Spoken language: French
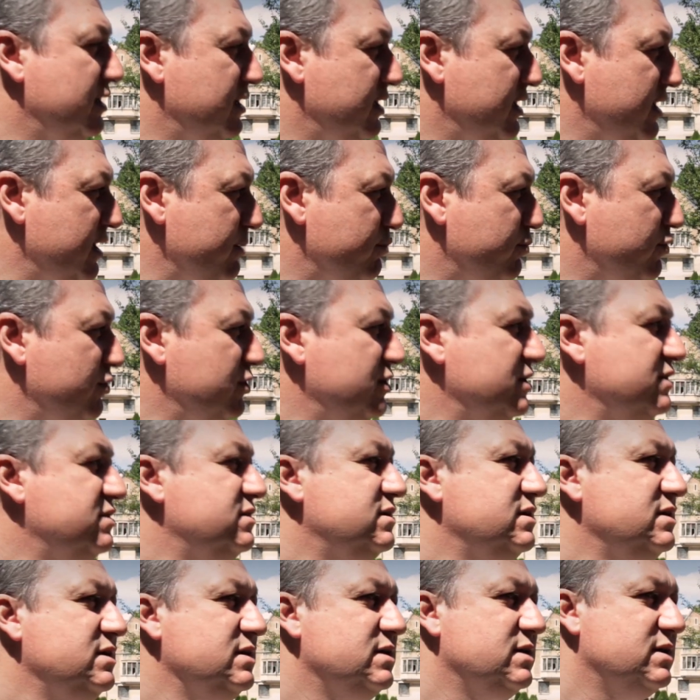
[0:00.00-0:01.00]
et politique
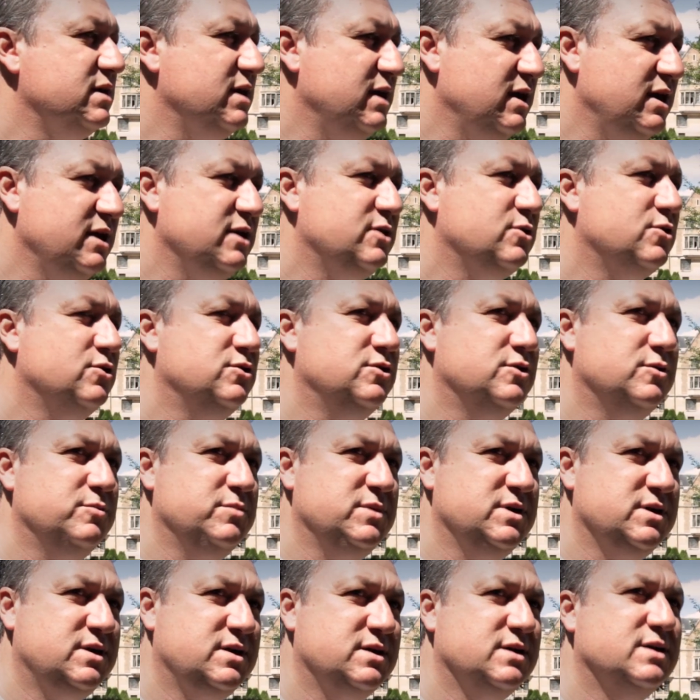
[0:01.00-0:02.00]
et
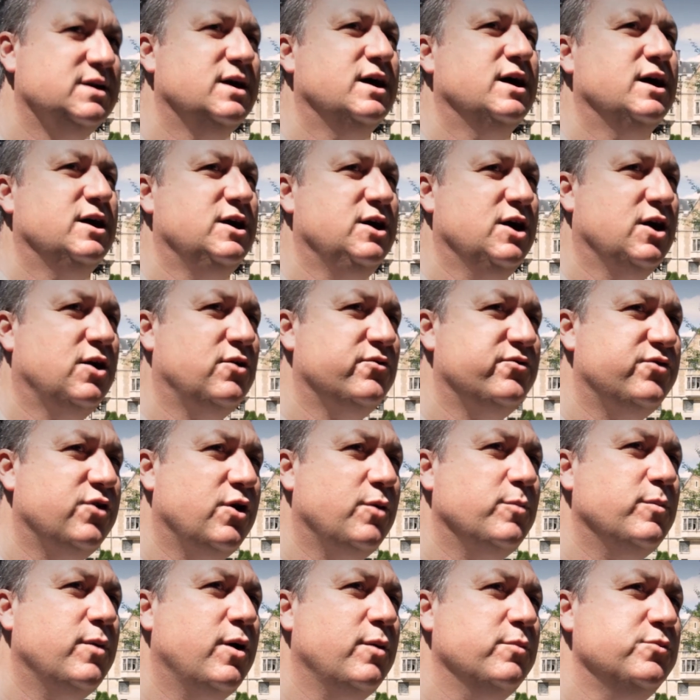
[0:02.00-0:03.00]
économique. Et en
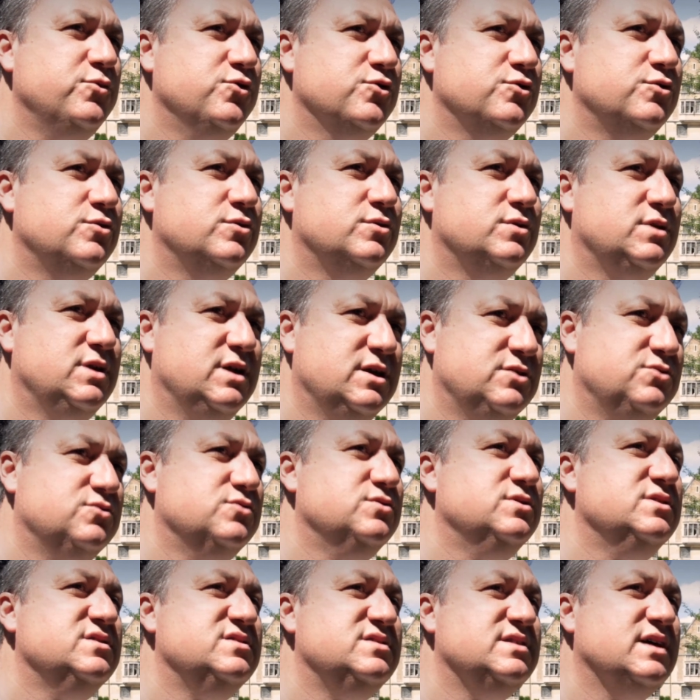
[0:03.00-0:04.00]
formant mieux les
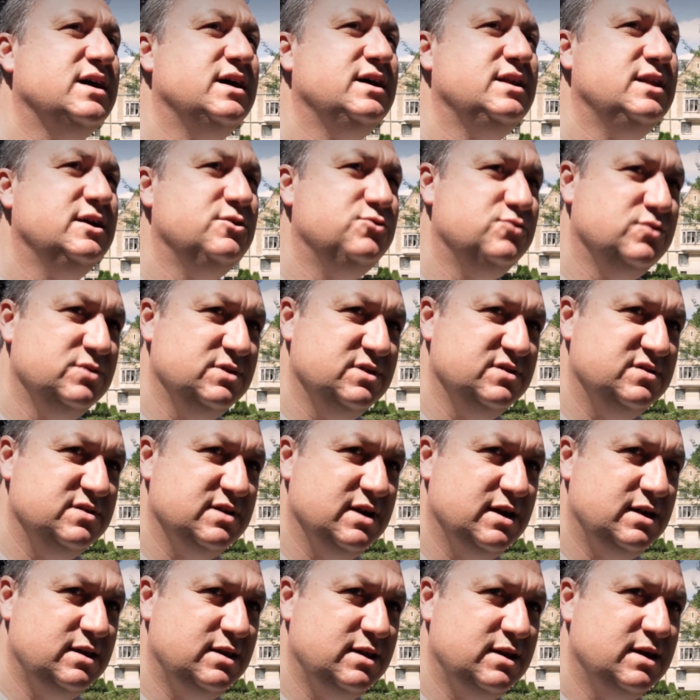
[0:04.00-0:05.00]
Tunisiens et les
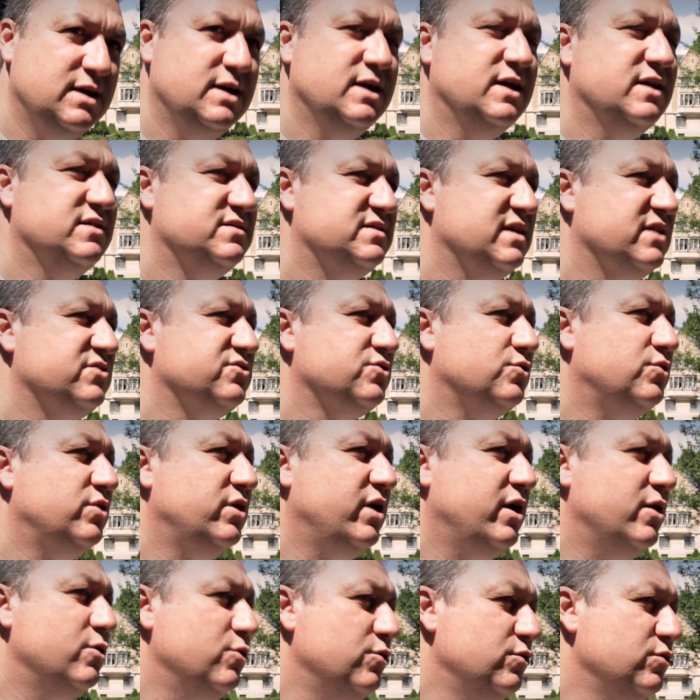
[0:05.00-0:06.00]
Tunisiennes, ce
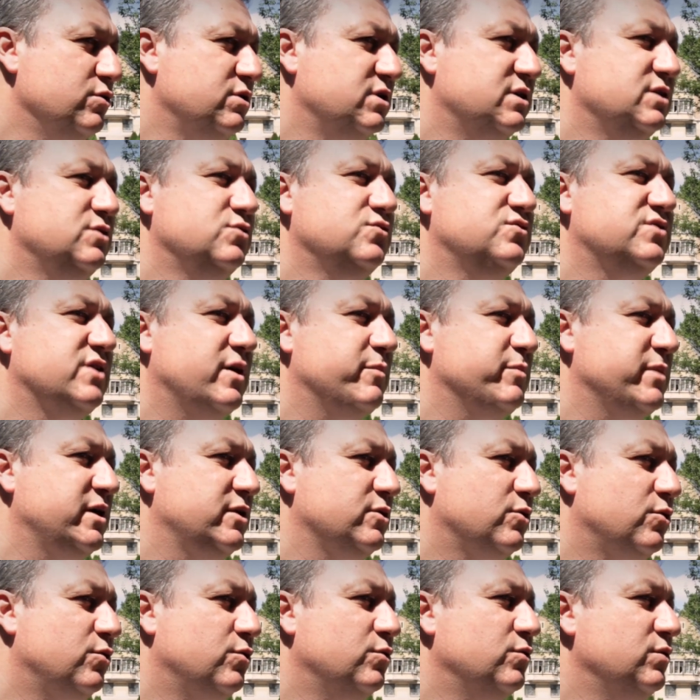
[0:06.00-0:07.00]
sera eux qui nous
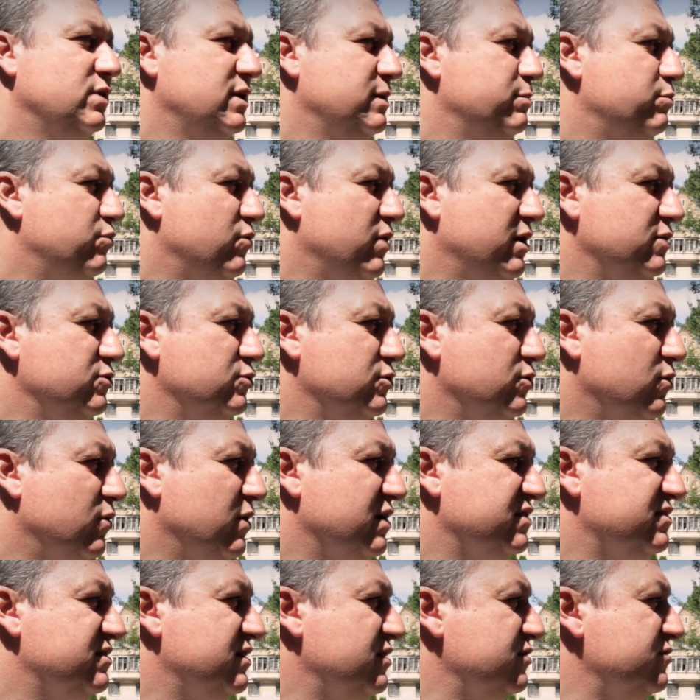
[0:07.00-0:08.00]
amèneront les points de
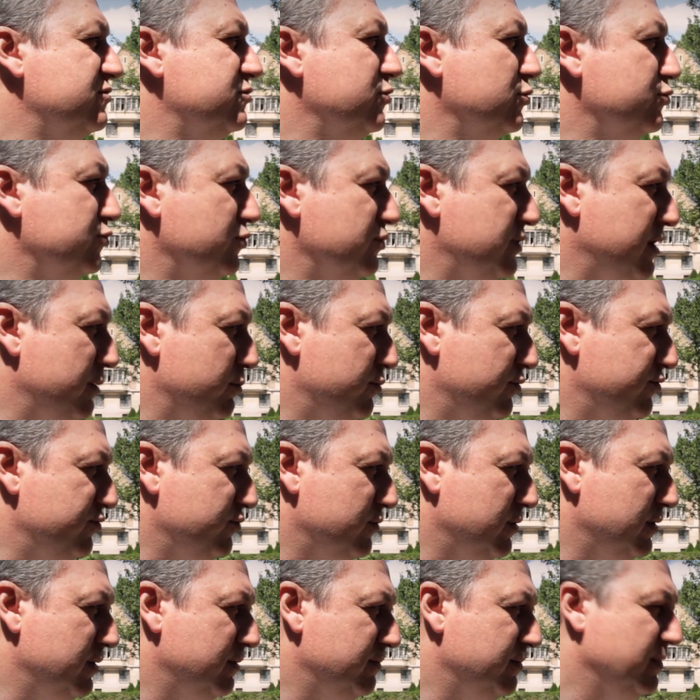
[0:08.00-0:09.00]
croissance dont on a
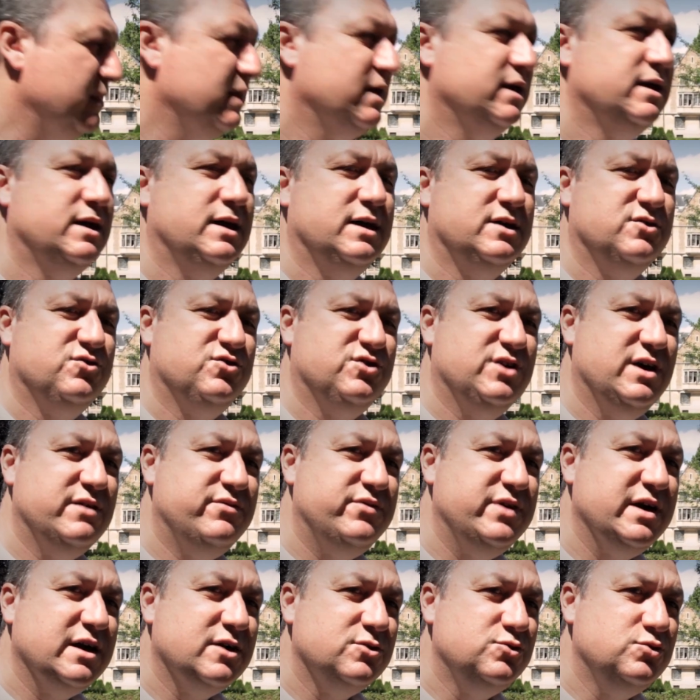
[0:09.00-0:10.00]
besoin. Chez
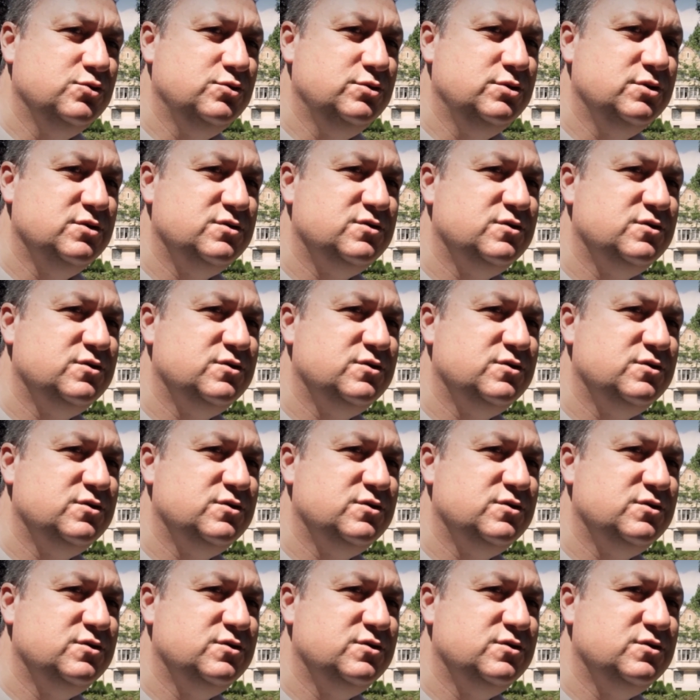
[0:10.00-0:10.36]
FR nous